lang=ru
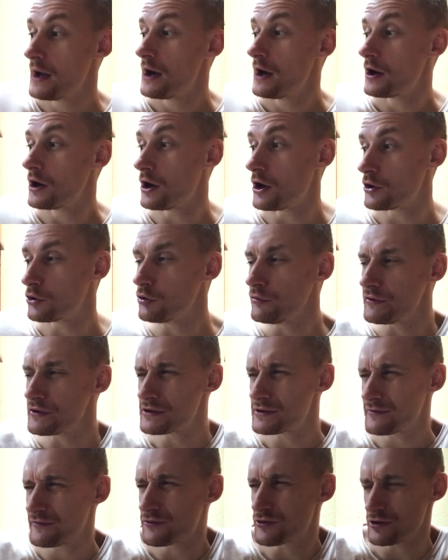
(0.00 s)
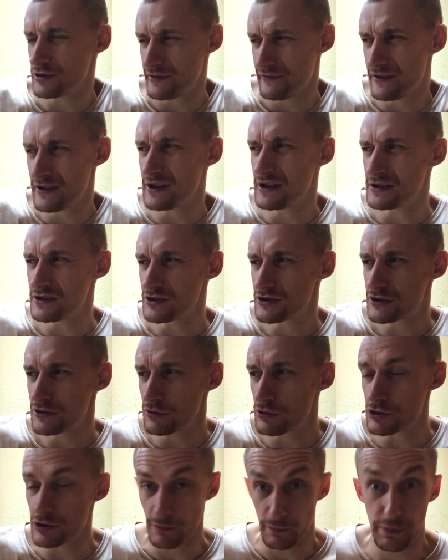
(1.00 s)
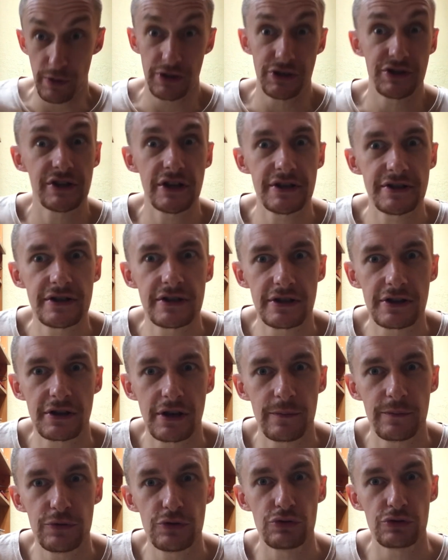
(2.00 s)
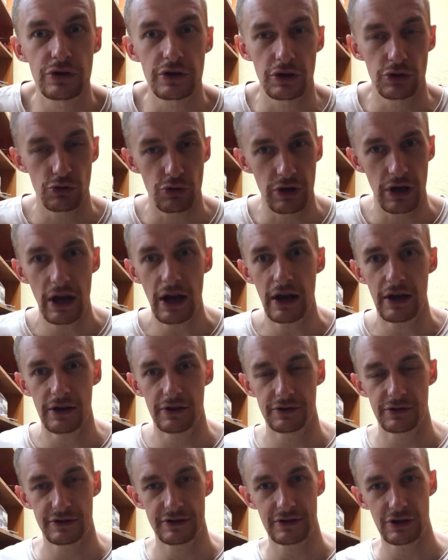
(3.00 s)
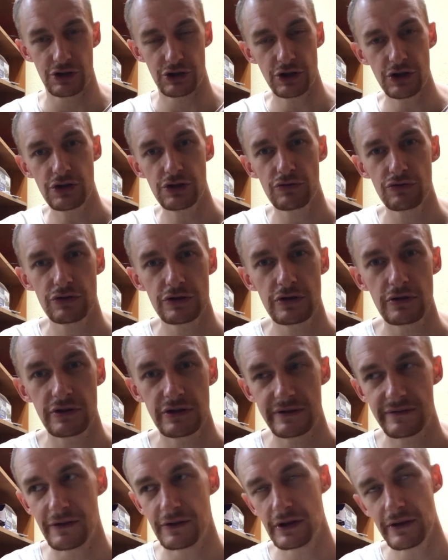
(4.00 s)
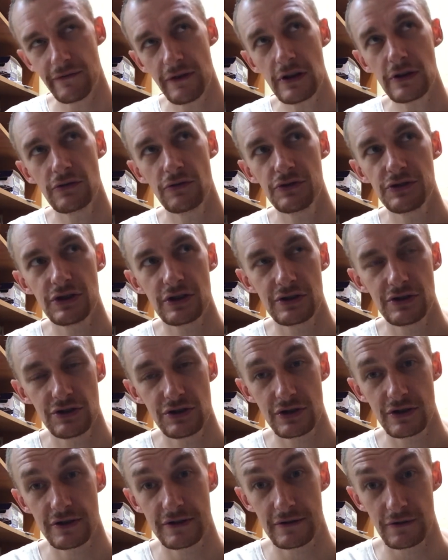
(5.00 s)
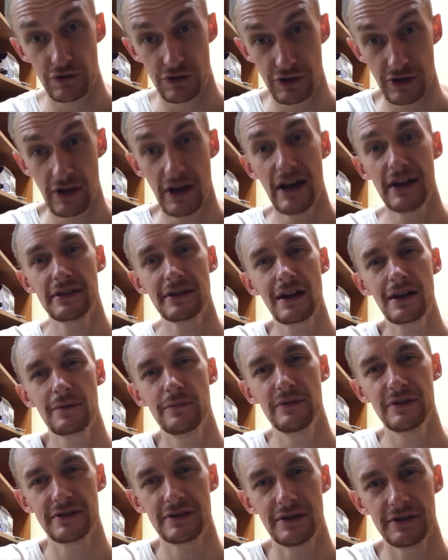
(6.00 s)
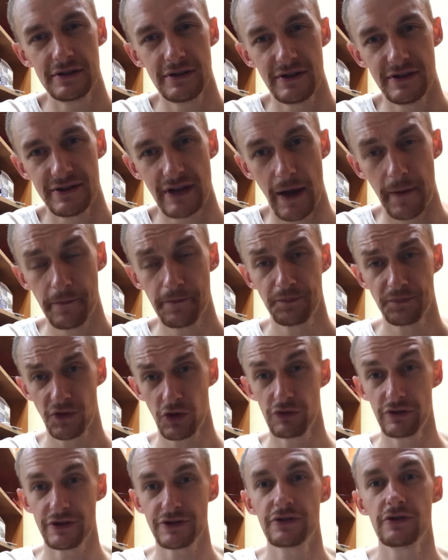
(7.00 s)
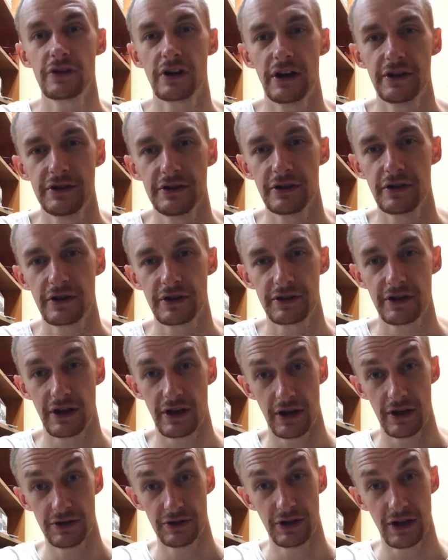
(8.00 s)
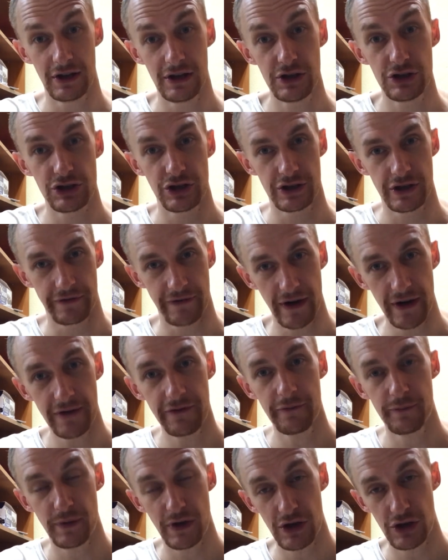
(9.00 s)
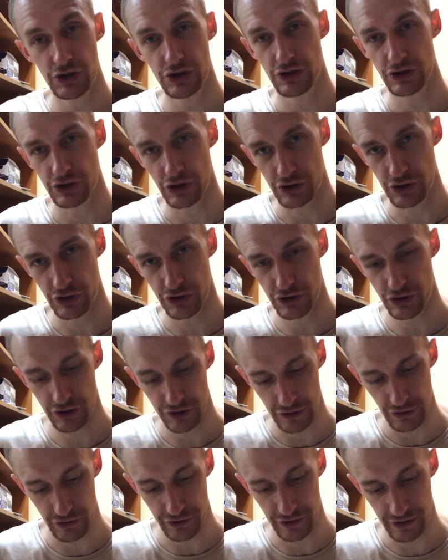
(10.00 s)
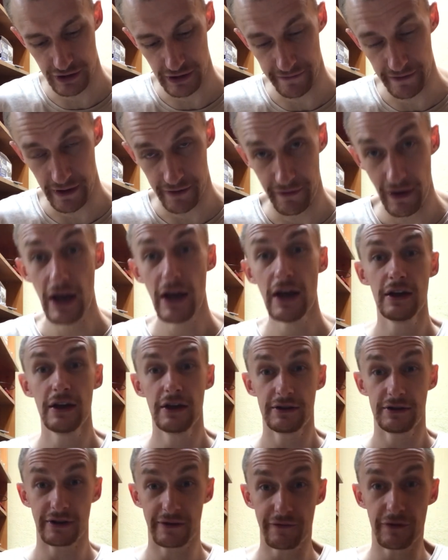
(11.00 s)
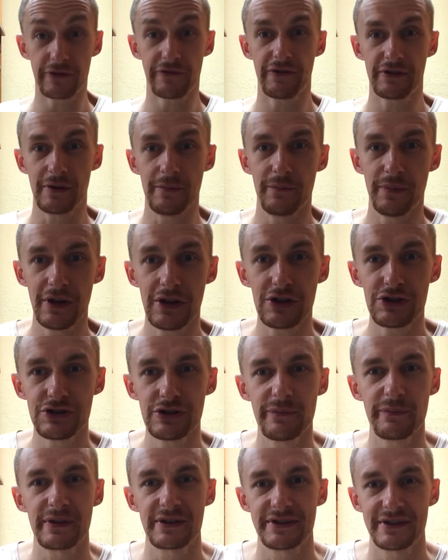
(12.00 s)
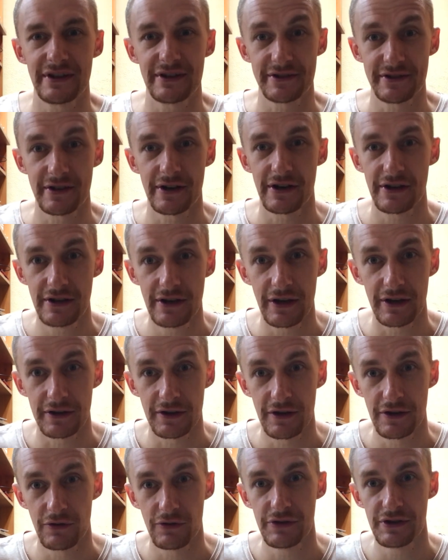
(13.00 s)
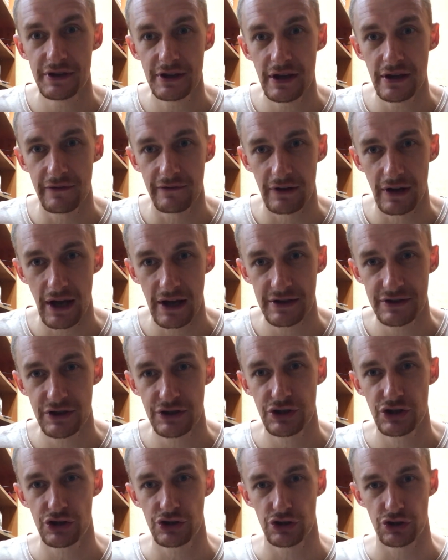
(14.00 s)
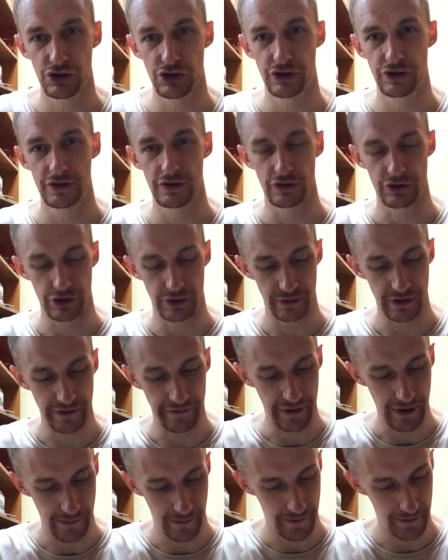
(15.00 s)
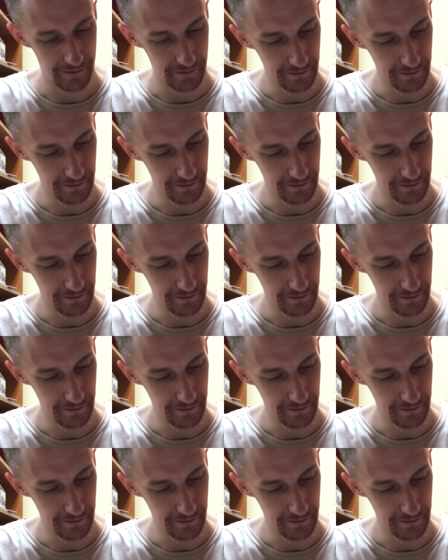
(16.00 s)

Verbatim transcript: а, ну ведь вроде выглядит сложным, процессор от компьютера, ну реально это сложнейшее устройство, наверное он технически сложный, а так мыслить нельзя. У нас только один критерий – наличие товаров в перечне технически сложных товаров. Так вот, в этом перечне процессора нет, и он не является технически сложным товаром.